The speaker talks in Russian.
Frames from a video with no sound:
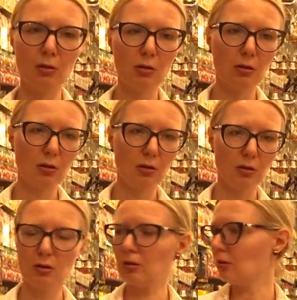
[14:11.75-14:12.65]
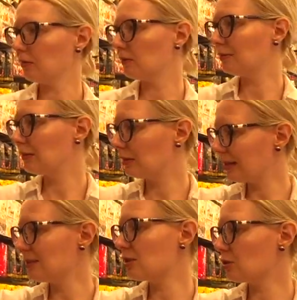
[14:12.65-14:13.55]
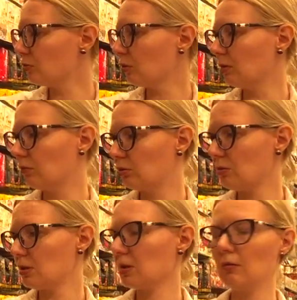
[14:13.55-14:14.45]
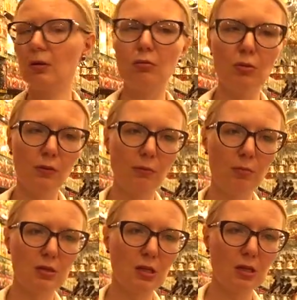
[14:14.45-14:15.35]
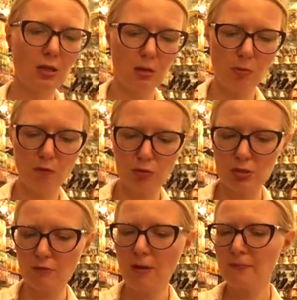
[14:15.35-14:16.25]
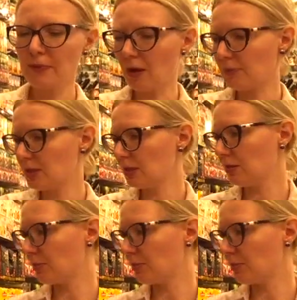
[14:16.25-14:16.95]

э, традиционного турецкого кофе без каких-либо вкусов, обязательно